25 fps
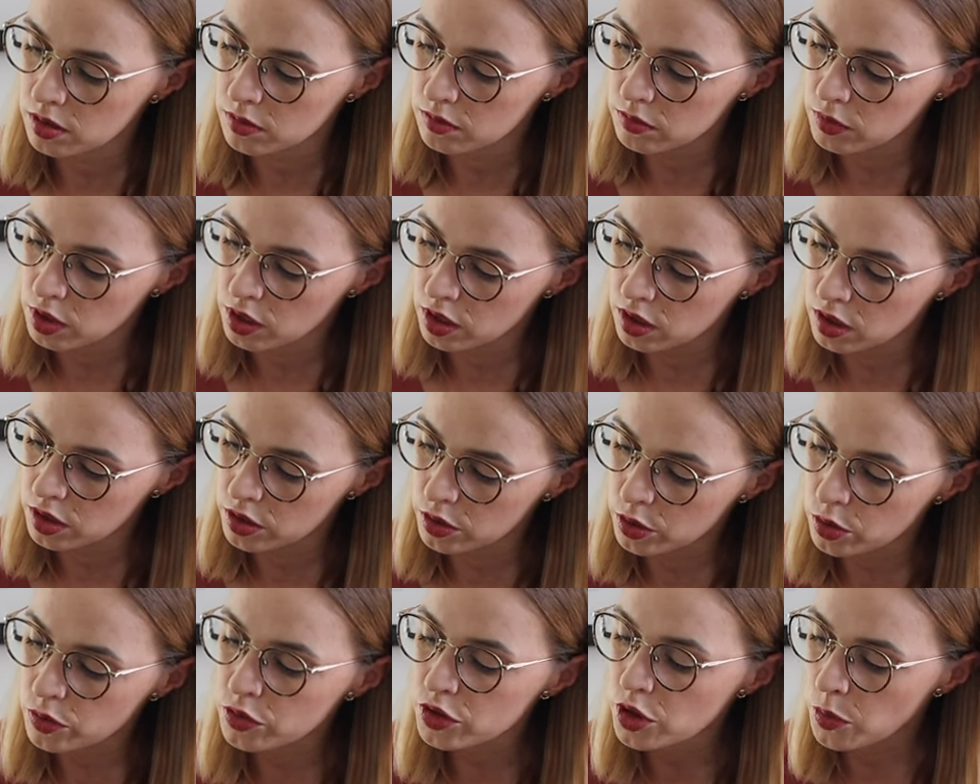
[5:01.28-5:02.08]

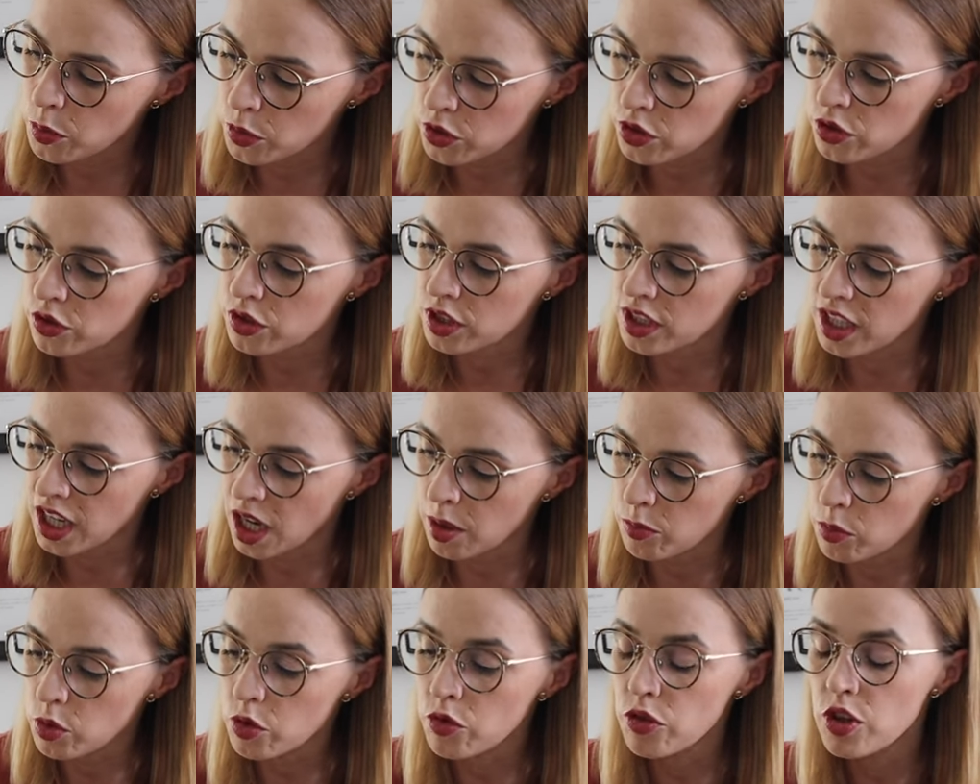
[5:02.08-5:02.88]
ml, 150
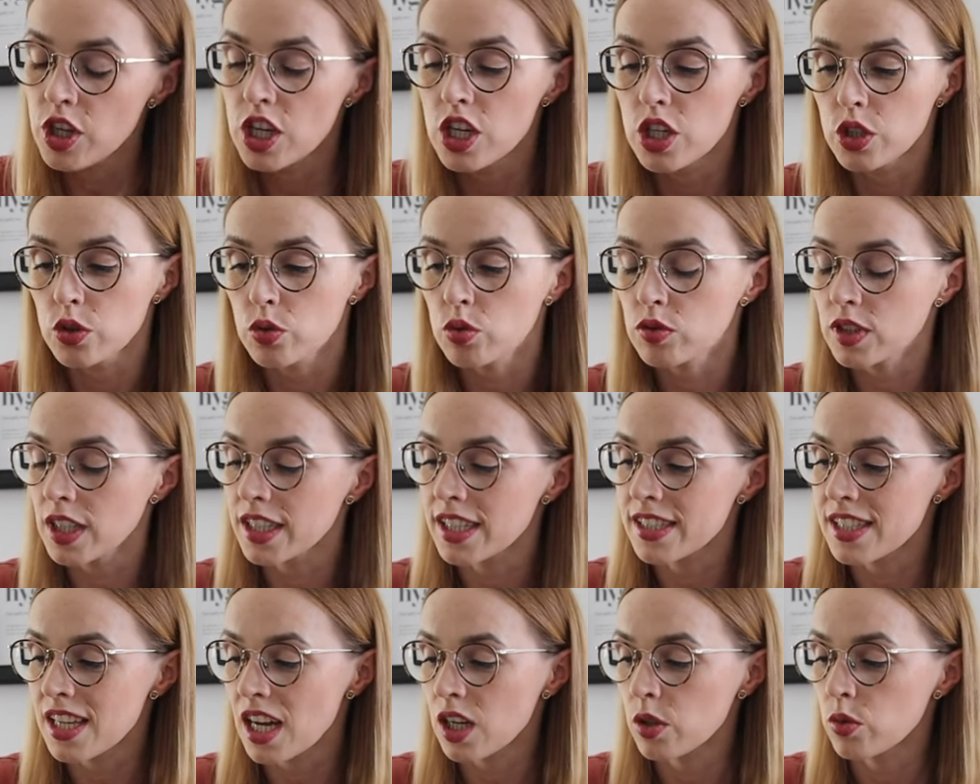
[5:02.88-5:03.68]
gramów, tutaj
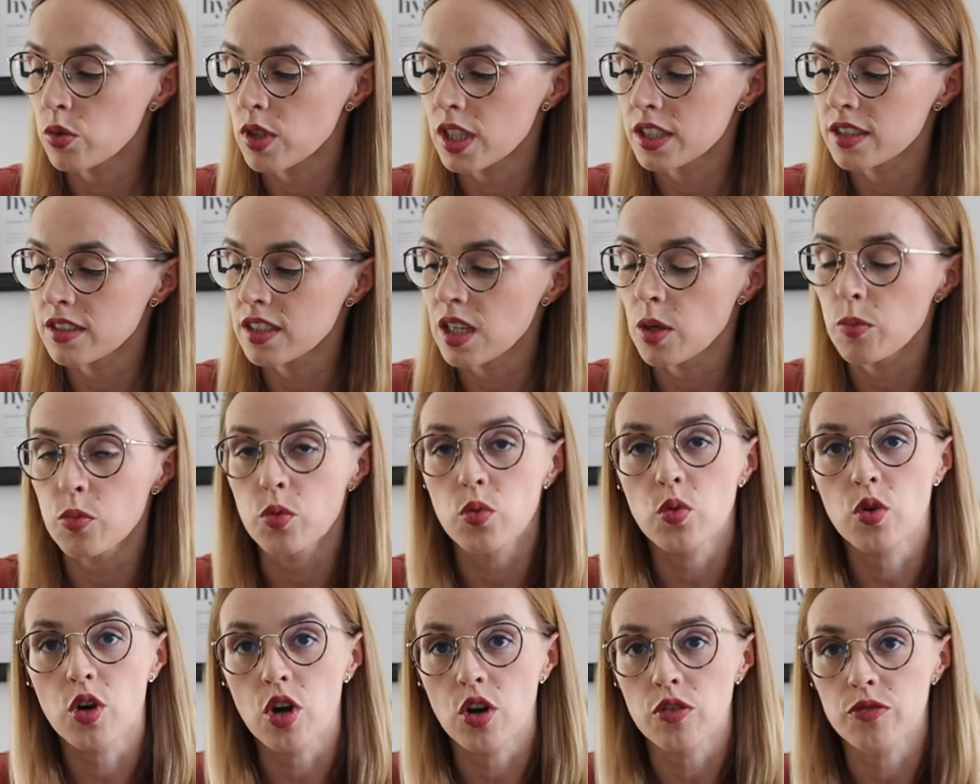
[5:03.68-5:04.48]
jest akurat
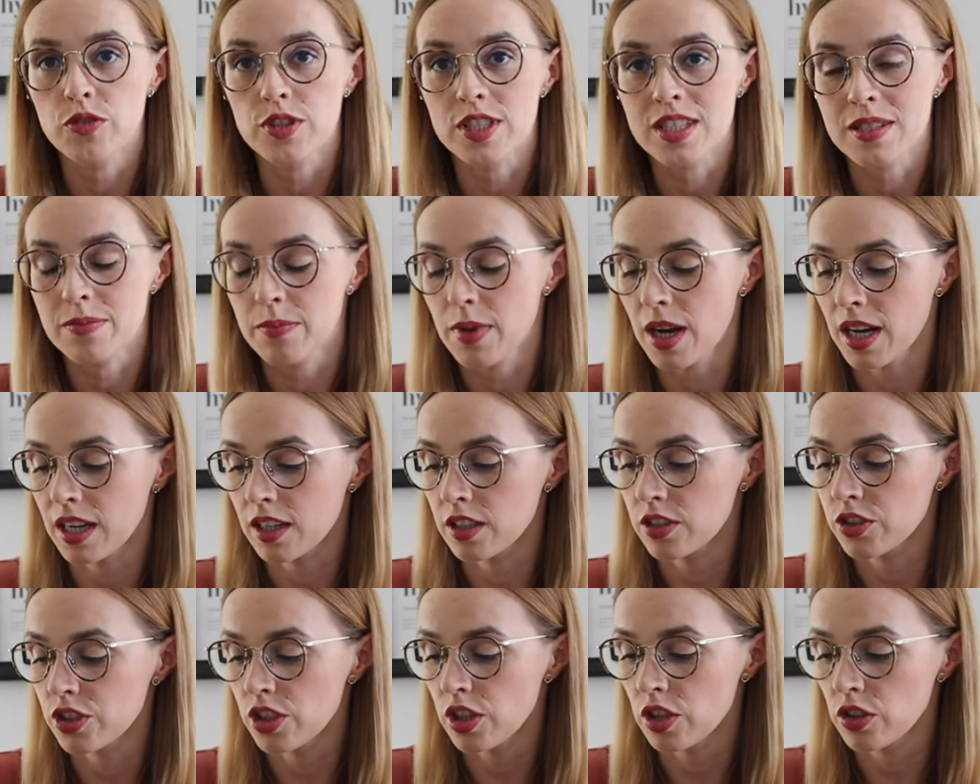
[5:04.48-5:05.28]
jabłkowy
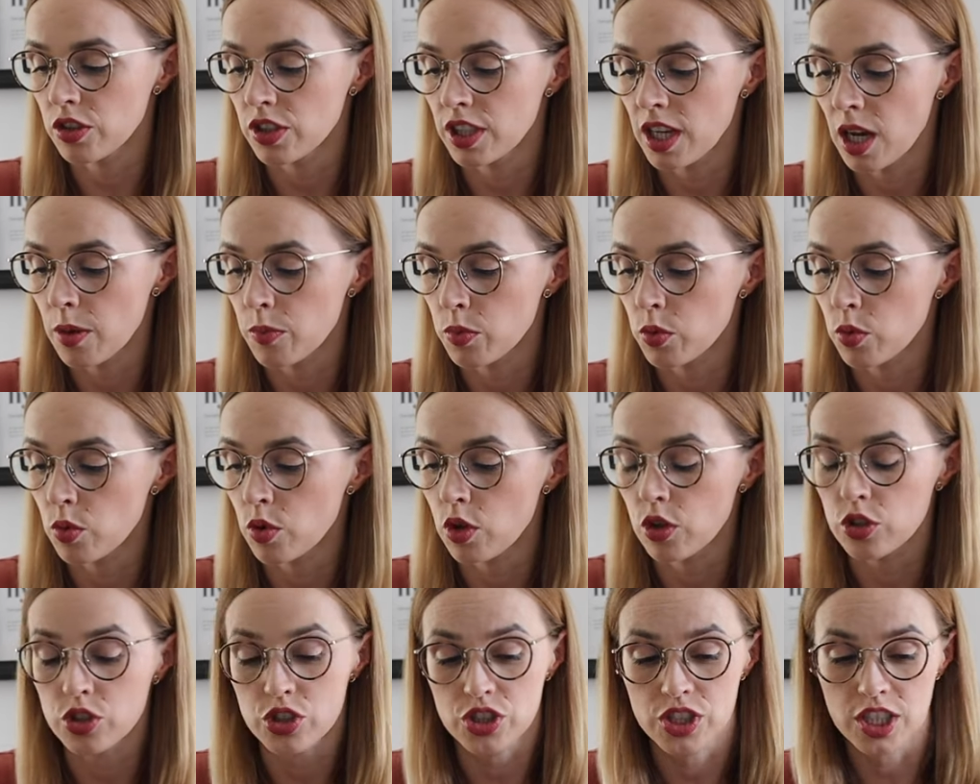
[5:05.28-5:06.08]
smak, zielone
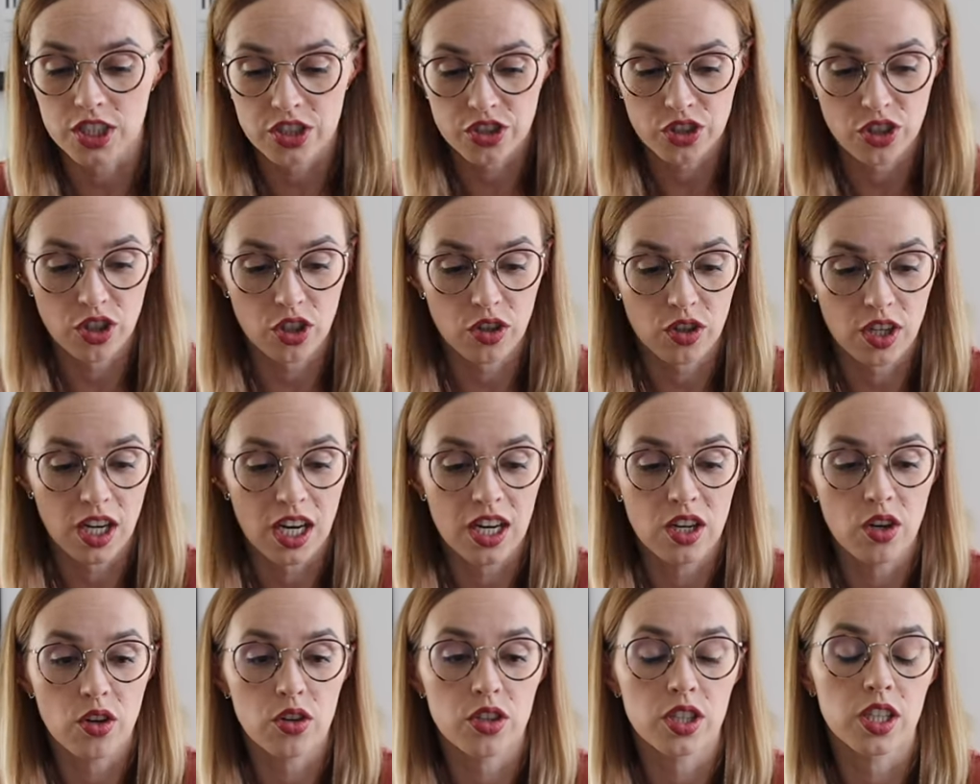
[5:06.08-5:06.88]
jabłko 6
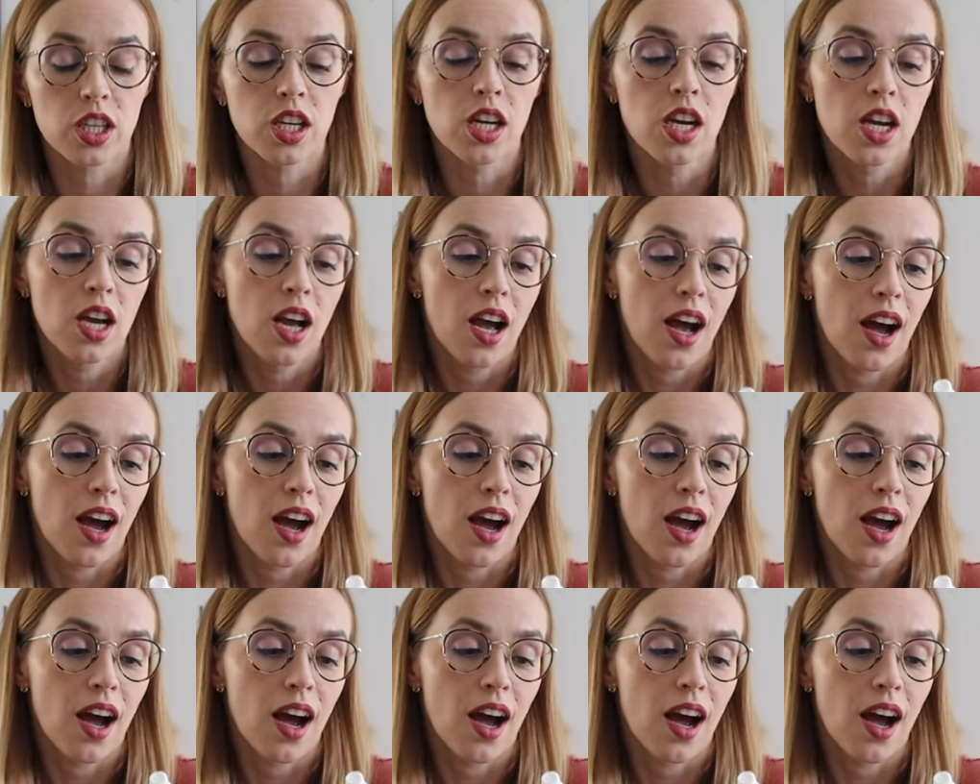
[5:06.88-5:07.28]
kilokalorii,